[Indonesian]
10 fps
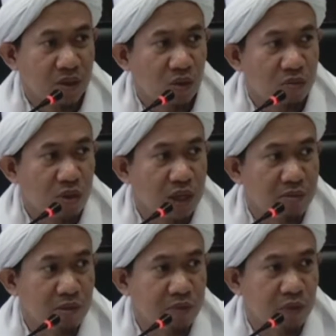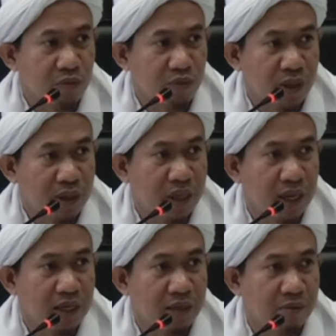ngobrol sama perempuan
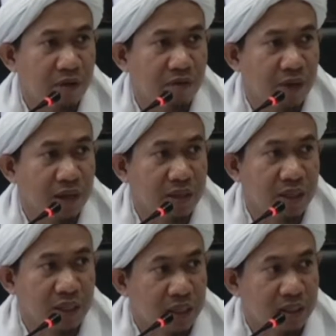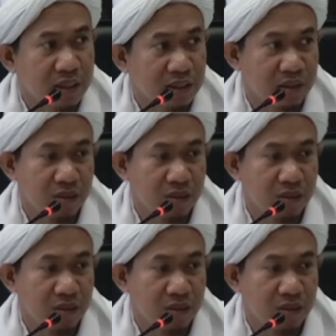nggak ada manfaatnya deketin